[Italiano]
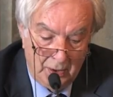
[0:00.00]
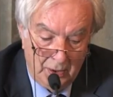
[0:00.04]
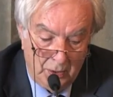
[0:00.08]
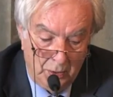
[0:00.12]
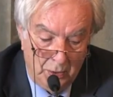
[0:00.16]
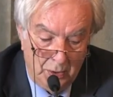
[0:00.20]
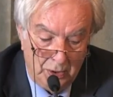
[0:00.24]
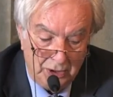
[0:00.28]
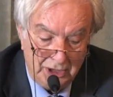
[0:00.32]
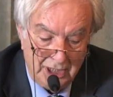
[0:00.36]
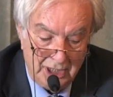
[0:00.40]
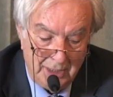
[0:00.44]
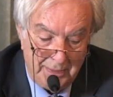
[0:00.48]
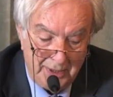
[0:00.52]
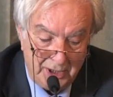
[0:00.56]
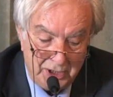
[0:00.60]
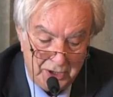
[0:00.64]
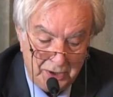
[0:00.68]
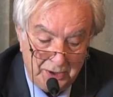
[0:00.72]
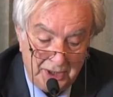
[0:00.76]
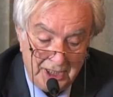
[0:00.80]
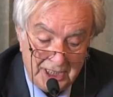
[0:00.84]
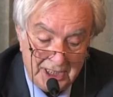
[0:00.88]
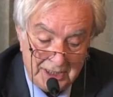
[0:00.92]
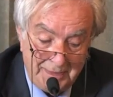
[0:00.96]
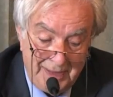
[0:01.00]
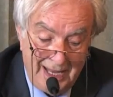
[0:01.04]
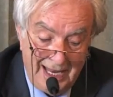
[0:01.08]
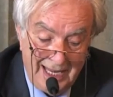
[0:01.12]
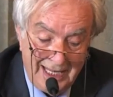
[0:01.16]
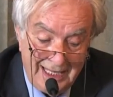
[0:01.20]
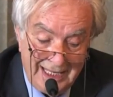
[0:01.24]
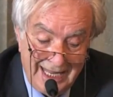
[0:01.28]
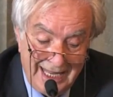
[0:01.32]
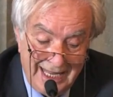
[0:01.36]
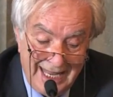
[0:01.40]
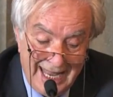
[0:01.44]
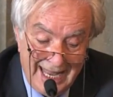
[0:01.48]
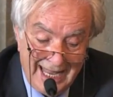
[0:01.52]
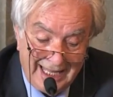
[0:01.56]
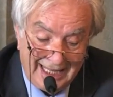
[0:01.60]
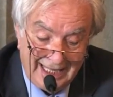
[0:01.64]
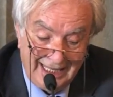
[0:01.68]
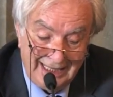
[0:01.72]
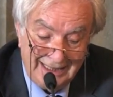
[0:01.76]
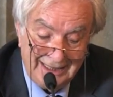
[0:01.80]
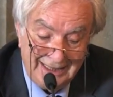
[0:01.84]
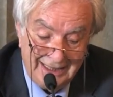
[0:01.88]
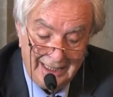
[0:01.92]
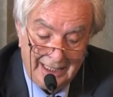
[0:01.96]
uno dei peggiori sbagli è
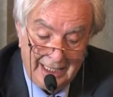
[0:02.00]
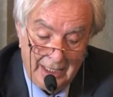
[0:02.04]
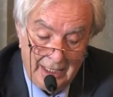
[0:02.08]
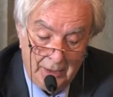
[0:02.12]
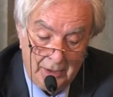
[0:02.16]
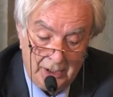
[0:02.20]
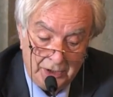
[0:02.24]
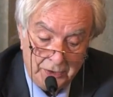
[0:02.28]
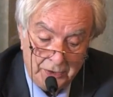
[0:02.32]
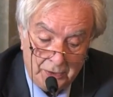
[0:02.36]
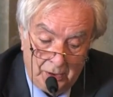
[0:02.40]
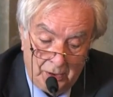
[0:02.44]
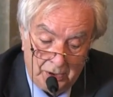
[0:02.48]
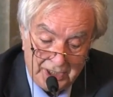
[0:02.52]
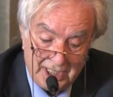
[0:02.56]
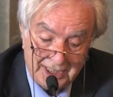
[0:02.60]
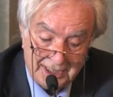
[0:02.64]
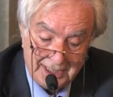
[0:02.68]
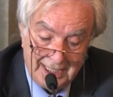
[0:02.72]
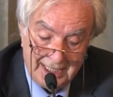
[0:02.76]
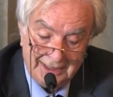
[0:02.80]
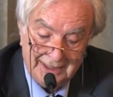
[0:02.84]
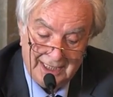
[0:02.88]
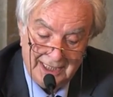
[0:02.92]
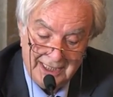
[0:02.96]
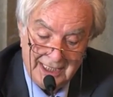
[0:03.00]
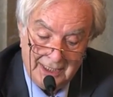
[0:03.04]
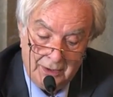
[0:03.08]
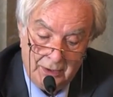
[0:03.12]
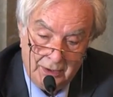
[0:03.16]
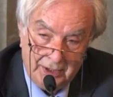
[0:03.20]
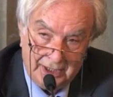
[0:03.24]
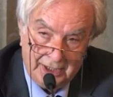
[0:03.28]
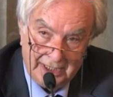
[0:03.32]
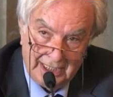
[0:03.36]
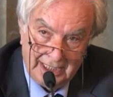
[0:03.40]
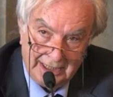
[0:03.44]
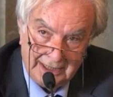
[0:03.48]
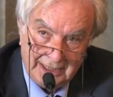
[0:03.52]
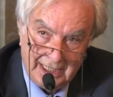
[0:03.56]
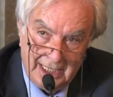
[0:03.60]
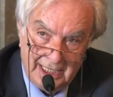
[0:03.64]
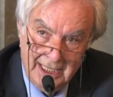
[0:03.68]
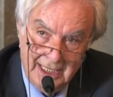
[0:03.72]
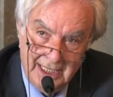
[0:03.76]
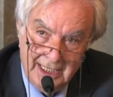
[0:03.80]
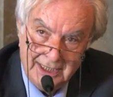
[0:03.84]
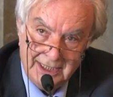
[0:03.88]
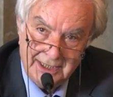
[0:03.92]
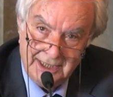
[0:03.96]
credere che una cosa astratta sia concreta.
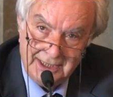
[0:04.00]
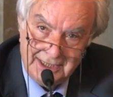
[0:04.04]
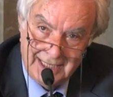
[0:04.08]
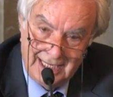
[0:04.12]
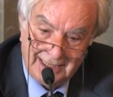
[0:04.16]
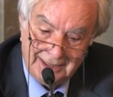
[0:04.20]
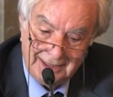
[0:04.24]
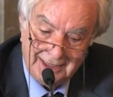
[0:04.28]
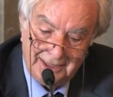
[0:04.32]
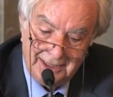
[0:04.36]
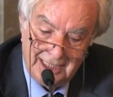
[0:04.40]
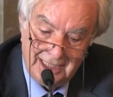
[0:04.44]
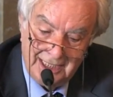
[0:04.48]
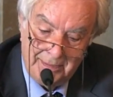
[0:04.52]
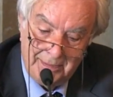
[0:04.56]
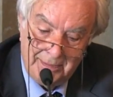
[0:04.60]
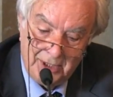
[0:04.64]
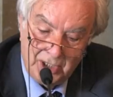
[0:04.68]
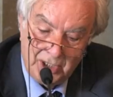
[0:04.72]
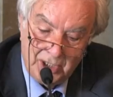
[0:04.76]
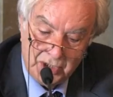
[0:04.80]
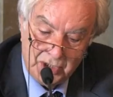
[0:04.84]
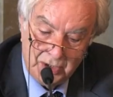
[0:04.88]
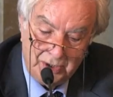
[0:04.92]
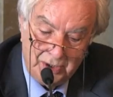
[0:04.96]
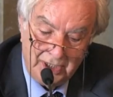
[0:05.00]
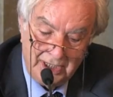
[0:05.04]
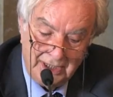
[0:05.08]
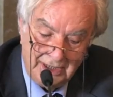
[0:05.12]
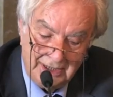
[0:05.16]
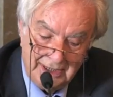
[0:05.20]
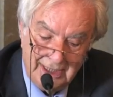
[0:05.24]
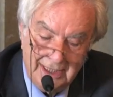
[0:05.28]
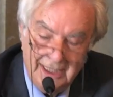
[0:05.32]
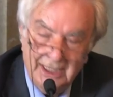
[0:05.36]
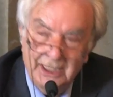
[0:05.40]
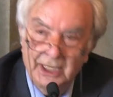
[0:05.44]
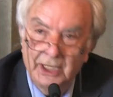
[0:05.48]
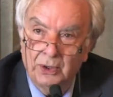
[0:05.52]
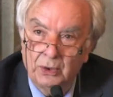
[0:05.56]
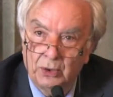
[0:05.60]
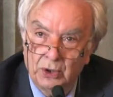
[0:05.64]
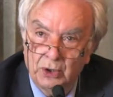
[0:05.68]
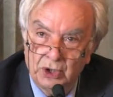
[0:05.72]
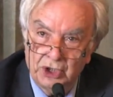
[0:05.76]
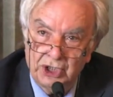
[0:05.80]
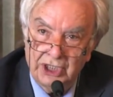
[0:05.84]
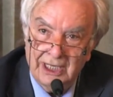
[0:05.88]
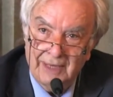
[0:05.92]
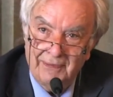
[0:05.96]
Si tratta della peggiore delle
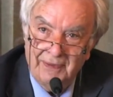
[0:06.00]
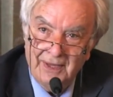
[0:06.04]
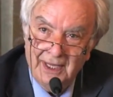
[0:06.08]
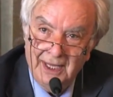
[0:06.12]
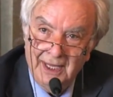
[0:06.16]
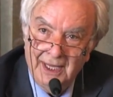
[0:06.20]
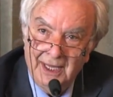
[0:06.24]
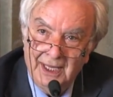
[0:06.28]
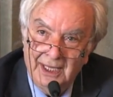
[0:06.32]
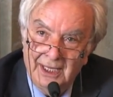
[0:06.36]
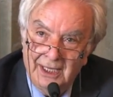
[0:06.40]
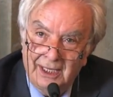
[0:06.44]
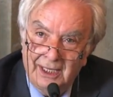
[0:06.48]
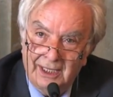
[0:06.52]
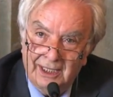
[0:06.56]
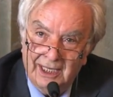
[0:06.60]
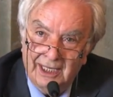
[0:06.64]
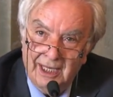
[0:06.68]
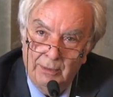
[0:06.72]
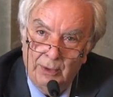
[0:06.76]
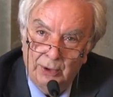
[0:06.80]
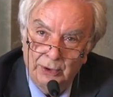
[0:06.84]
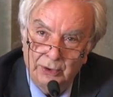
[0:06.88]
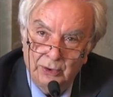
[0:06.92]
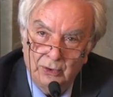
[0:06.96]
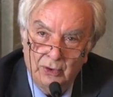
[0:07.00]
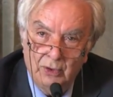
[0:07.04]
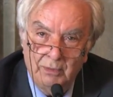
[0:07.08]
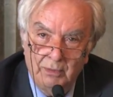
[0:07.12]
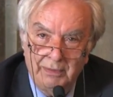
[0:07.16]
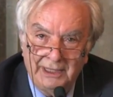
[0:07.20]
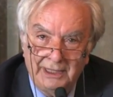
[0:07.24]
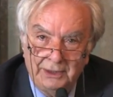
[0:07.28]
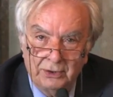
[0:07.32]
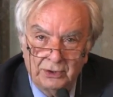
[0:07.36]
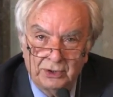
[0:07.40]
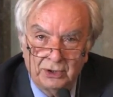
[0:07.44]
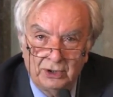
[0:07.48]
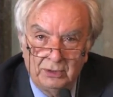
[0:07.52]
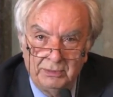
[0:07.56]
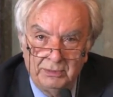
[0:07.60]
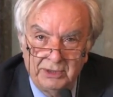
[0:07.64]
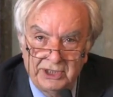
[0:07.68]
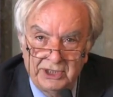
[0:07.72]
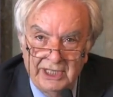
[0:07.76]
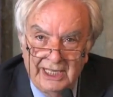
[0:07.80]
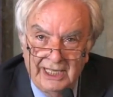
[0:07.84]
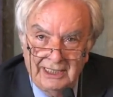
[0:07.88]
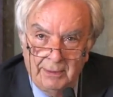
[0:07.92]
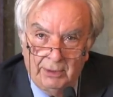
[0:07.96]
ideologie. Raimondo Gubetti, se non mi
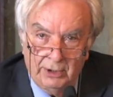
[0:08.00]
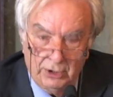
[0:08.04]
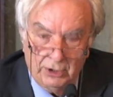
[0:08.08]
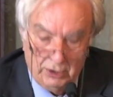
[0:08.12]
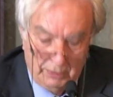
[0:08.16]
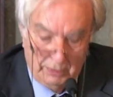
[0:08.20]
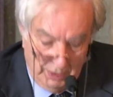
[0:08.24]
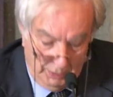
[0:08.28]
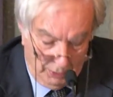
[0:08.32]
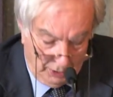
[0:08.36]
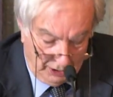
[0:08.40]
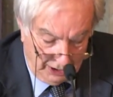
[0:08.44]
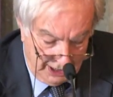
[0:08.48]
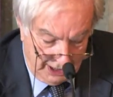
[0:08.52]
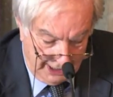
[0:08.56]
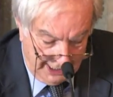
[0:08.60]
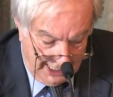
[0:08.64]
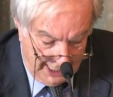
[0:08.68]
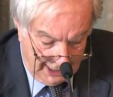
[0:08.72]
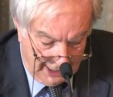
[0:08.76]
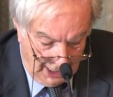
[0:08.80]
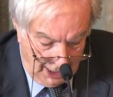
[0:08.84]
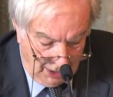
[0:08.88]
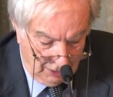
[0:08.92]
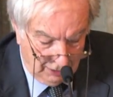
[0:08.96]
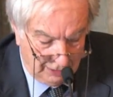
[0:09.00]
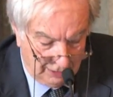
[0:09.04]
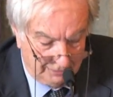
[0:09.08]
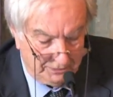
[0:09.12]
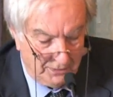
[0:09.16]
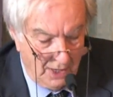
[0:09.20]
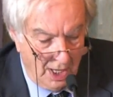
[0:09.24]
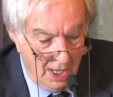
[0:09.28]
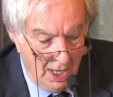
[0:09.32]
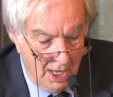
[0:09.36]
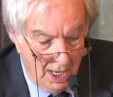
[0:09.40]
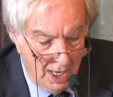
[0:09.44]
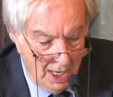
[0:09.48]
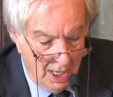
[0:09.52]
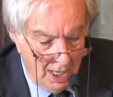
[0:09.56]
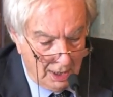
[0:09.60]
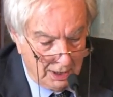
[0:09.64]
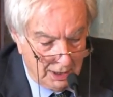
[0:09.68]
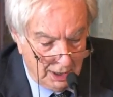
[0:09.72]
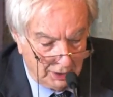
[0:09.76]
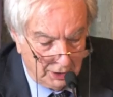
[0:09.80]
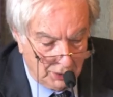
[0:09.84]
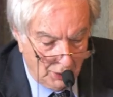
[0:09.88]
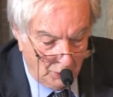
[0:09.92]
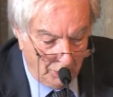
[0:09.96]
senti poi lo mi può criticare. Allora,
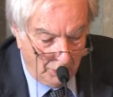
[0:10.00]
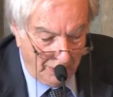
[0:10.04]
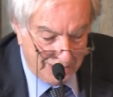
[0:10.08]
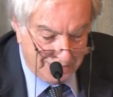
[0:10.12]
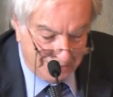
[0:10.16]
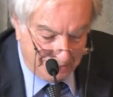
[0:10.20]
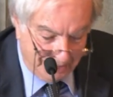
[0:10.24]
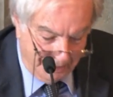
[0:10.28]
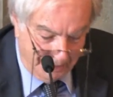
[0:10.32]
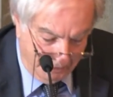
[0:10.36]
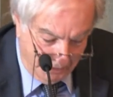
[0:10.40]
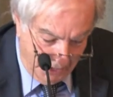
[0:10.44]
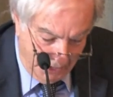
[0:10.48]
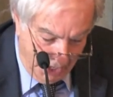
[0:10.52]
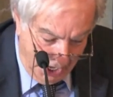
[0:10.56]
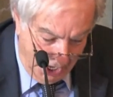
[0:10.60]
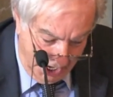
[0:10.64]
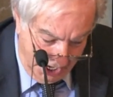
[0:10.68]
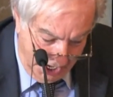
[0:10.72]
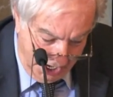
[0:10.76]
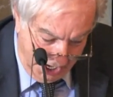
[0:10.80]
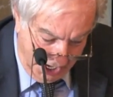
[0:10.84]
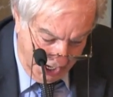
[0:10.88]
detto questo, eh,